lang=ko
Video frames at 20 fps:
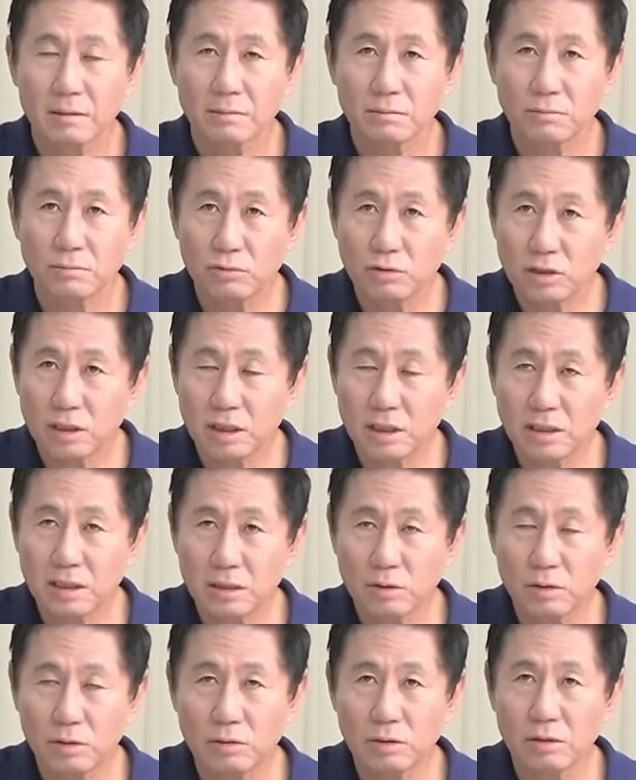문재인
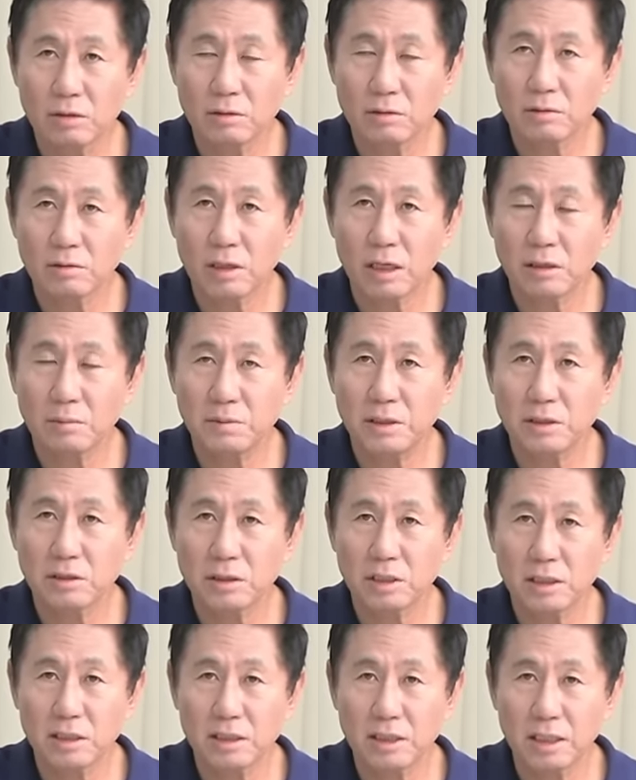대통령은 과거
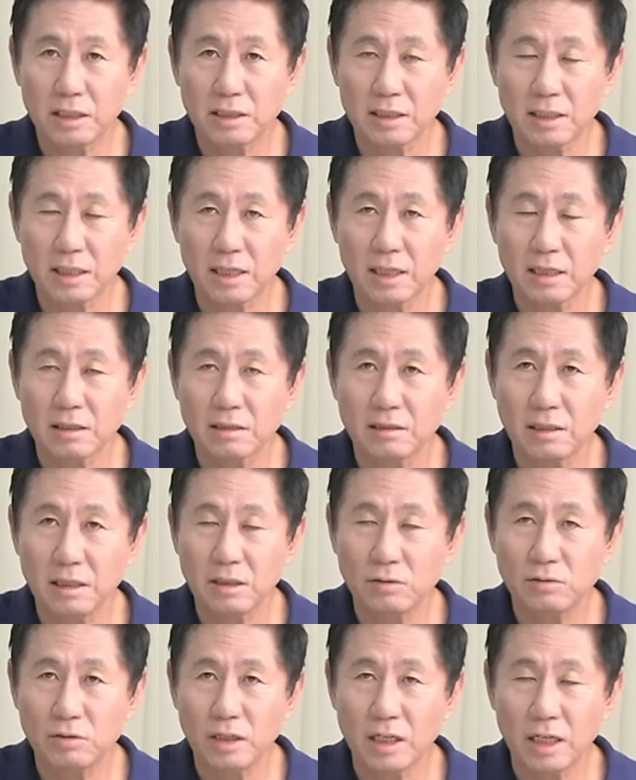비서실장 때 그
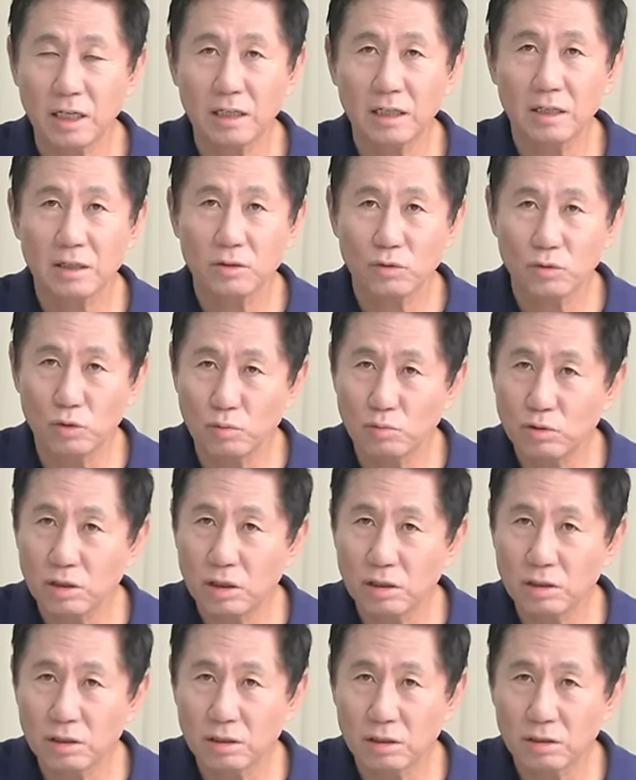이후에
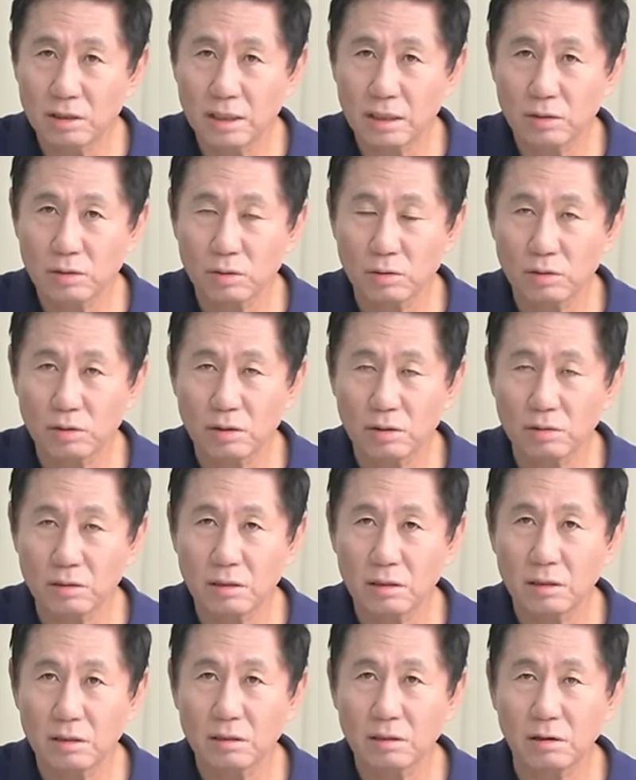노무현 전
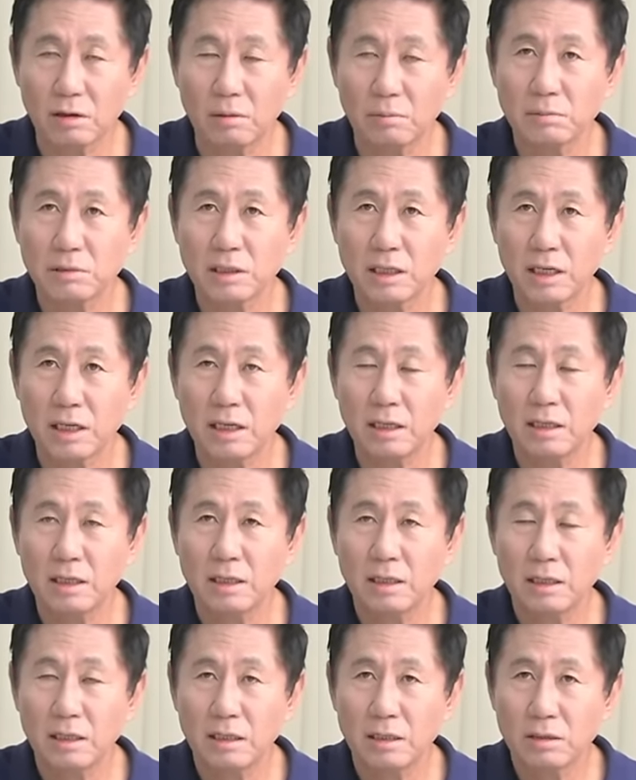대통령을 검찰
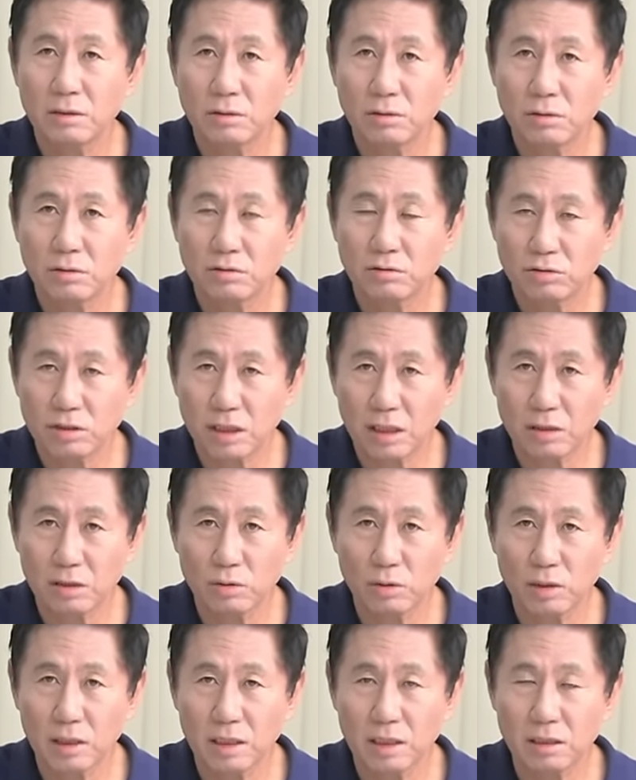수사를
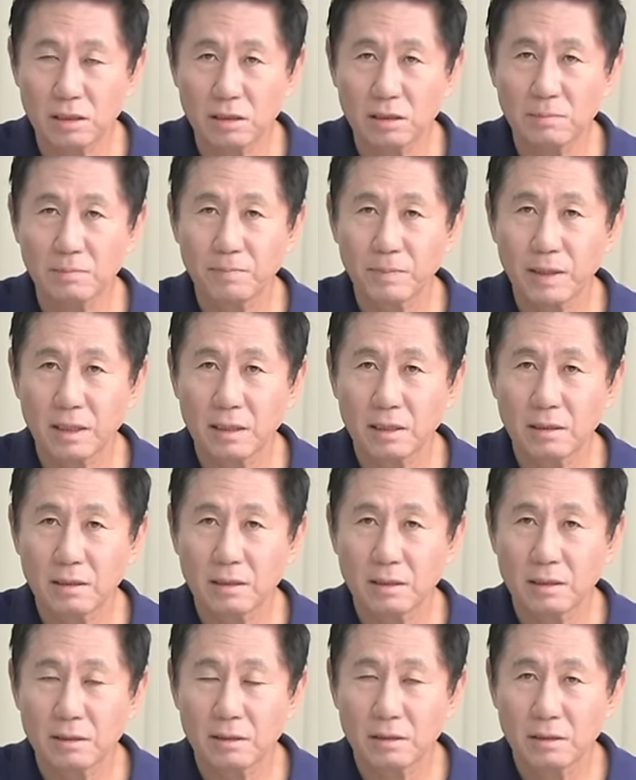통해서
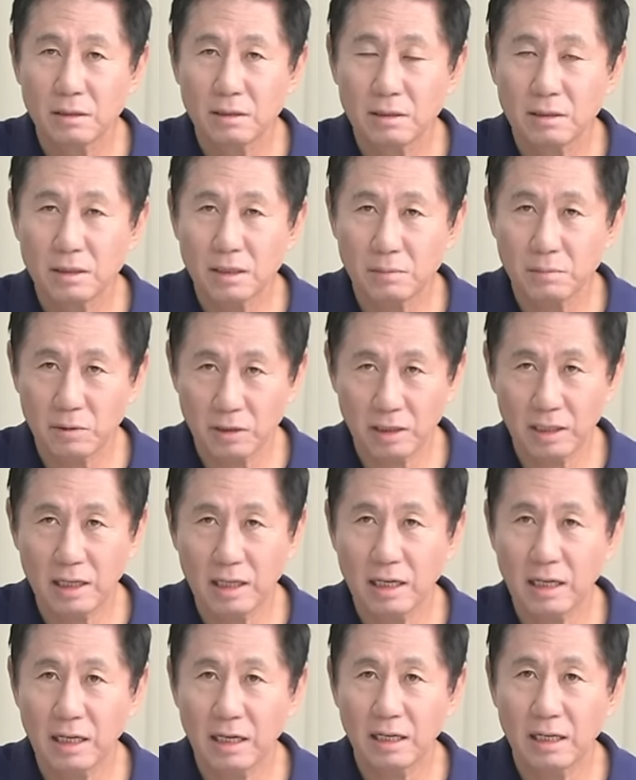생명이
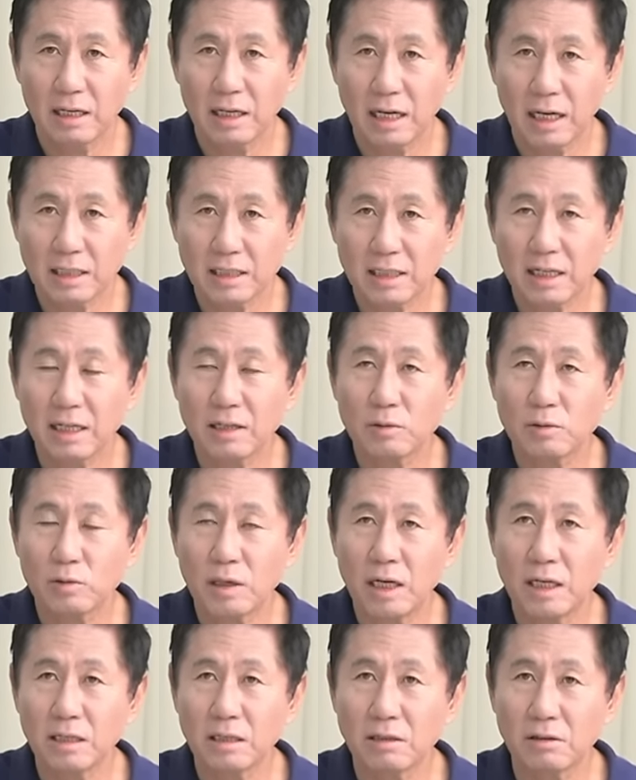아사간
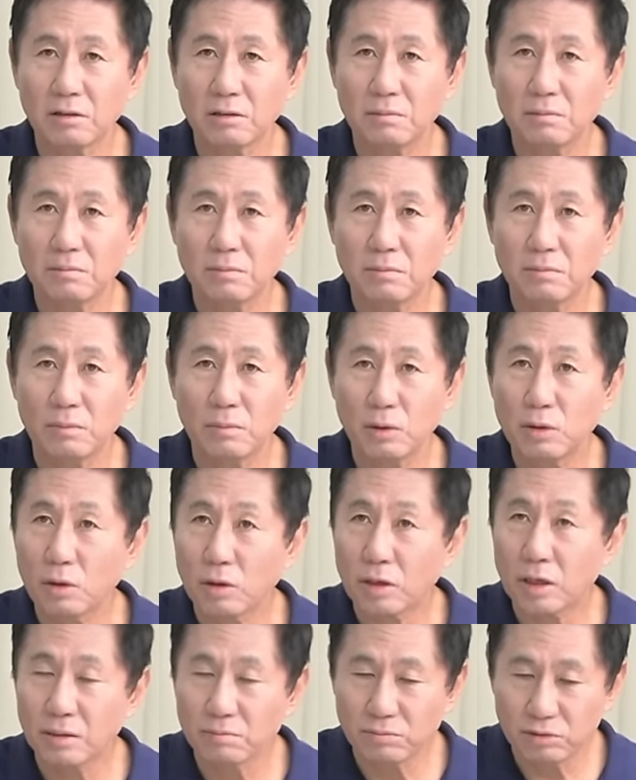광경을
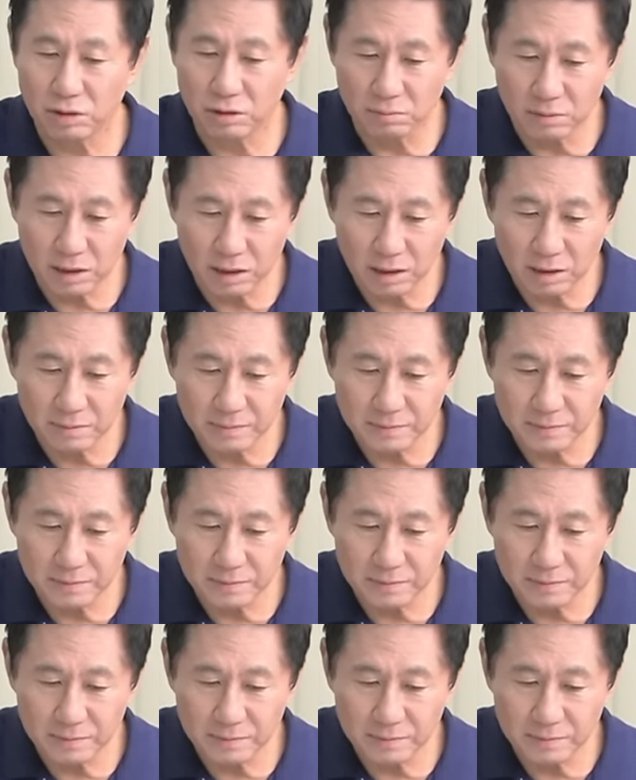목격한 분입니다.